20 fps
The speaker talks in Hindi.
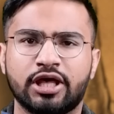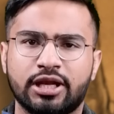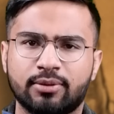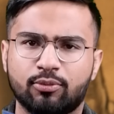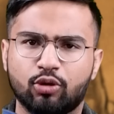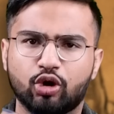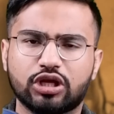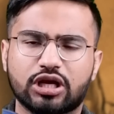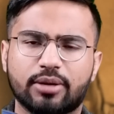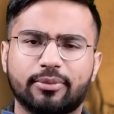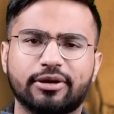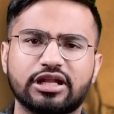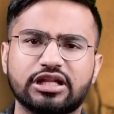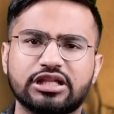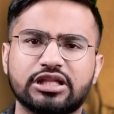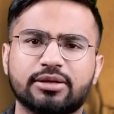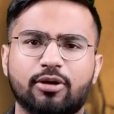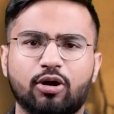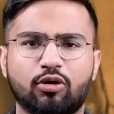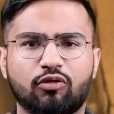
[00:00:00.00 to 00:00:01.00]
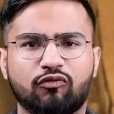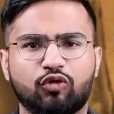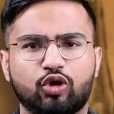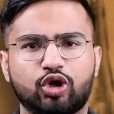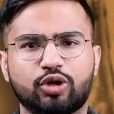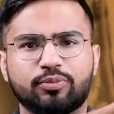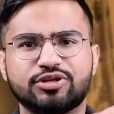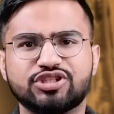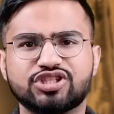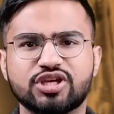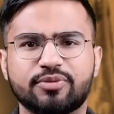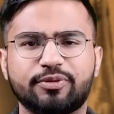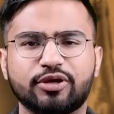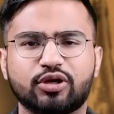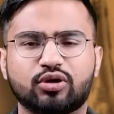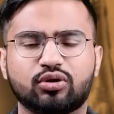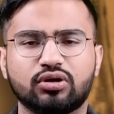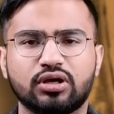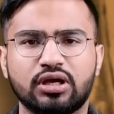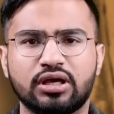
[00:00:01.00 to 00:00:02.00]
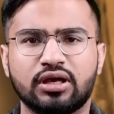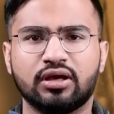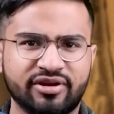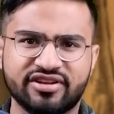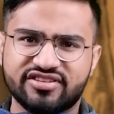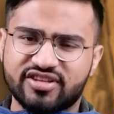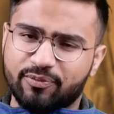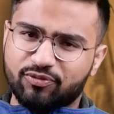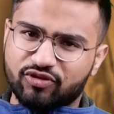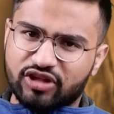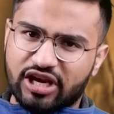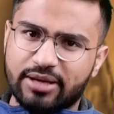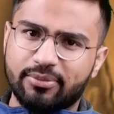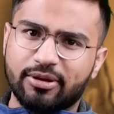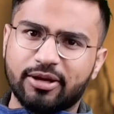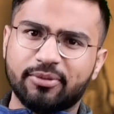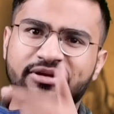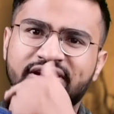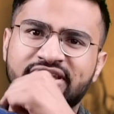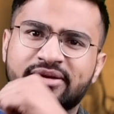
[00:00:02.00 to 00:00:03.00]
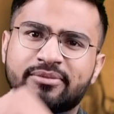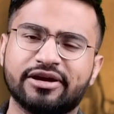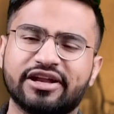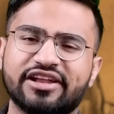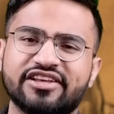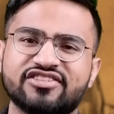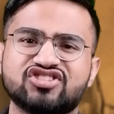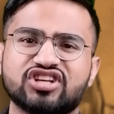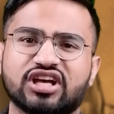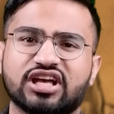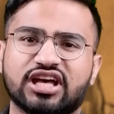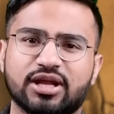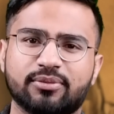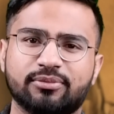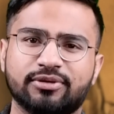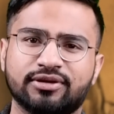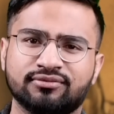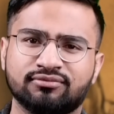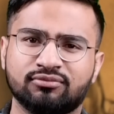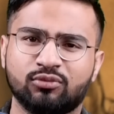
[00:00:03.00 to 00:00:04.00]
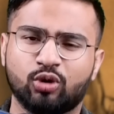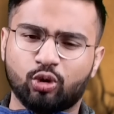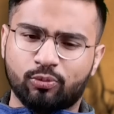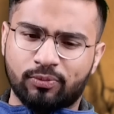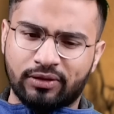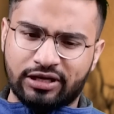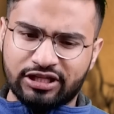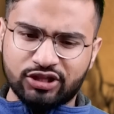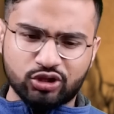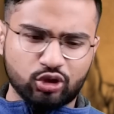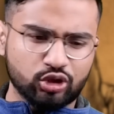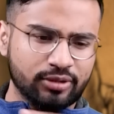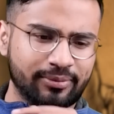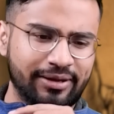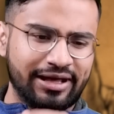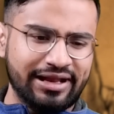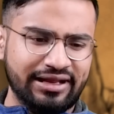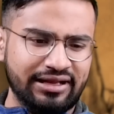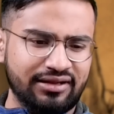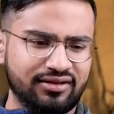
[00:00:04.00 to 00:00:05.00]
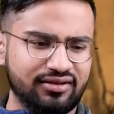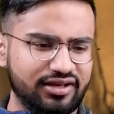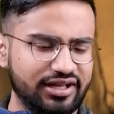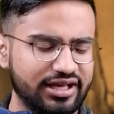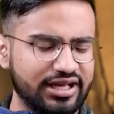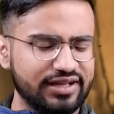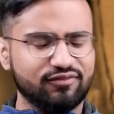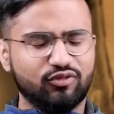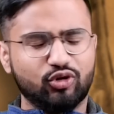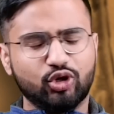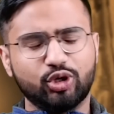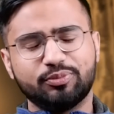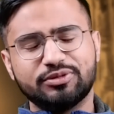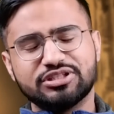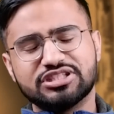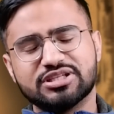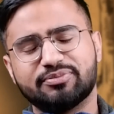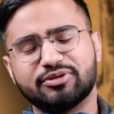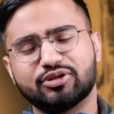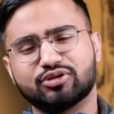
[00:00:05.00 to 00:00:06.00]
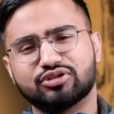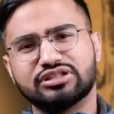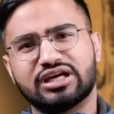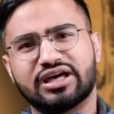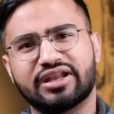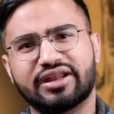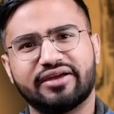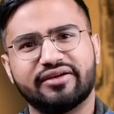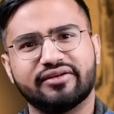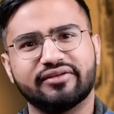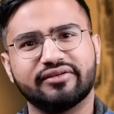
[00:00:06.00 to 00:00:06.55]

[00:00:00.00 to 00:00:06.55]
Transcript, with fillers: रिमोट का बटन दबाओ वोट बीजेपी को मेरे सब्सक्राइबर भी नहीं बढ़ रहे इस चक्कर में लोग बटन तो दबा रहे हैं लेकिन वोट बीजेपी को जा रहा